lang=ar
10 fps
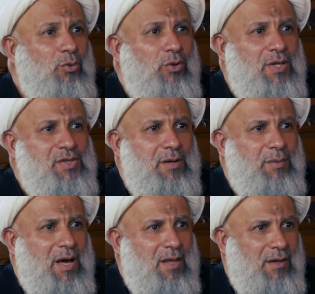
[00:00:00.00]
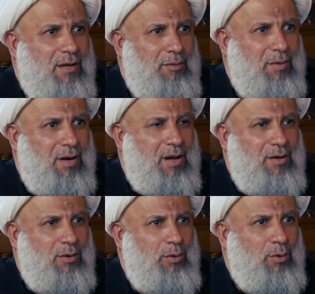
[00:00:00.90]
تختصر بهذه العباره
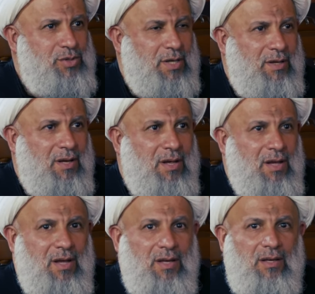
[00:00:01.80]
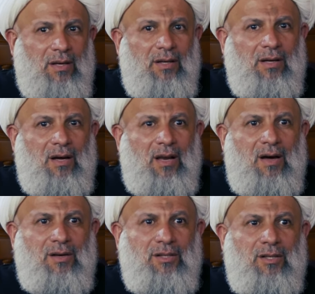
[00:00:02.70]
انه للحسين. يعني
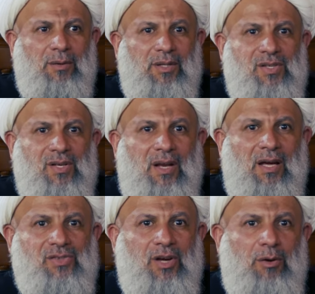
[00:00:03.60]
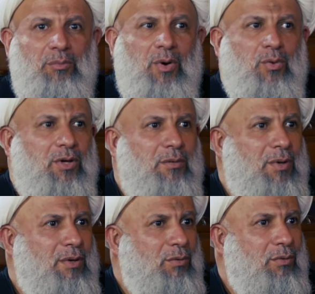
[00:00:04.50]
الان عندما تسال اي صاحب
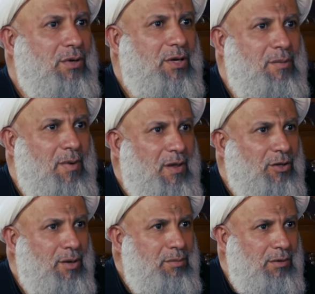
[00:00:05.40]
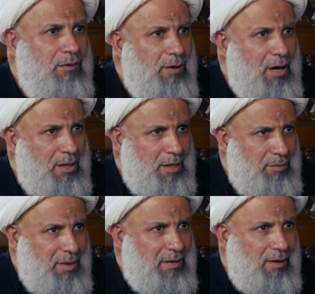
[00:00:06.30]
موكب انه لماذا تبذل كل هذا
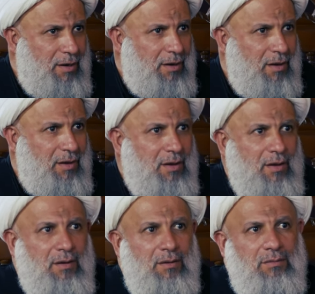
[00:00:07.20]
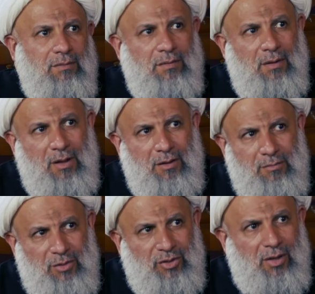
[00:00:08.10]
البذل؟ هذه
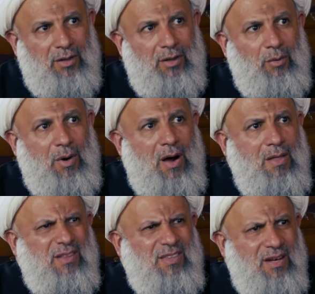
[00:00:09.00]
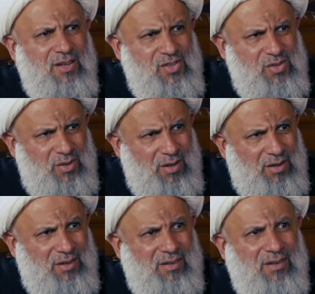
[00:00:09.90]
المشقه وهذا التنزل